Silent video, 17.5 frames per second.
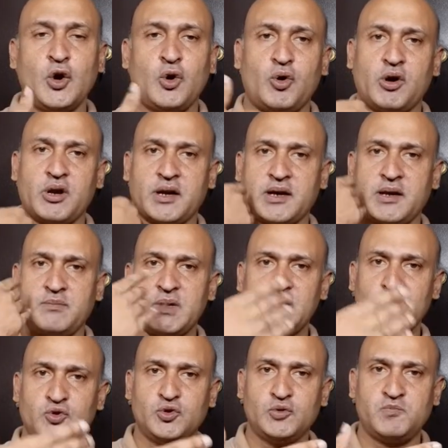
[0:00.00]
और अगर
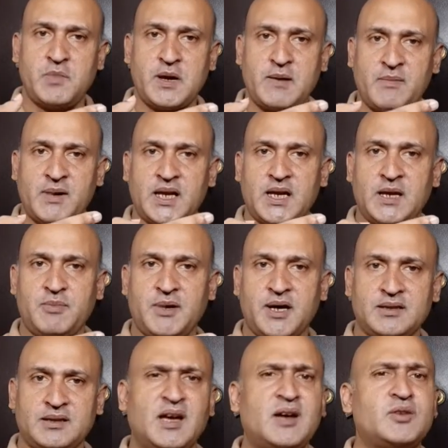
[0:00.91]
महदूद पैमाने पे
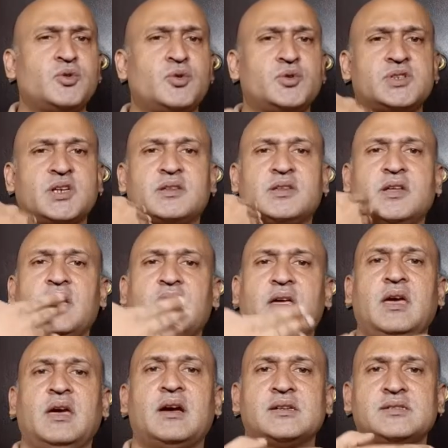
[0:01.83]
आते हैं तो हो सकता है
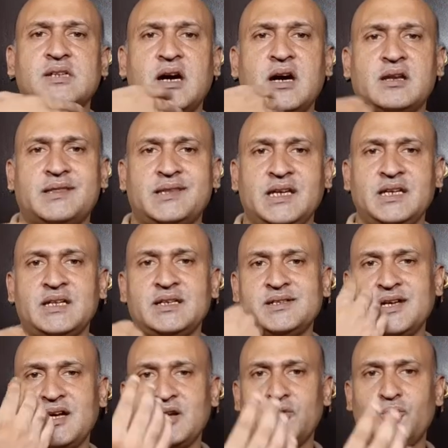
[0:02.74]
कि एक हज़ार तीन
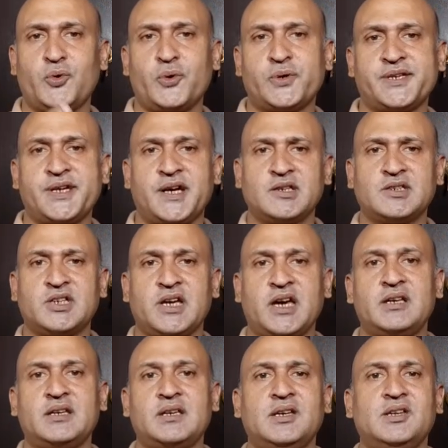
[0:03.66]
हज़ार दो हज़ार
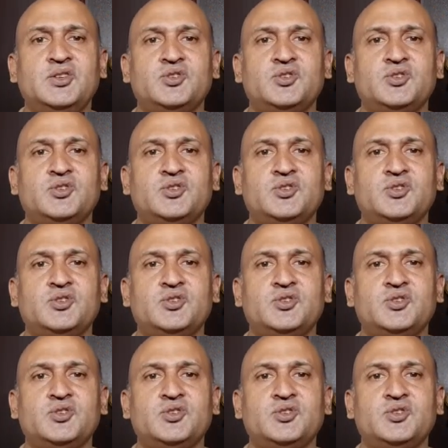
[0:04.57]
शायक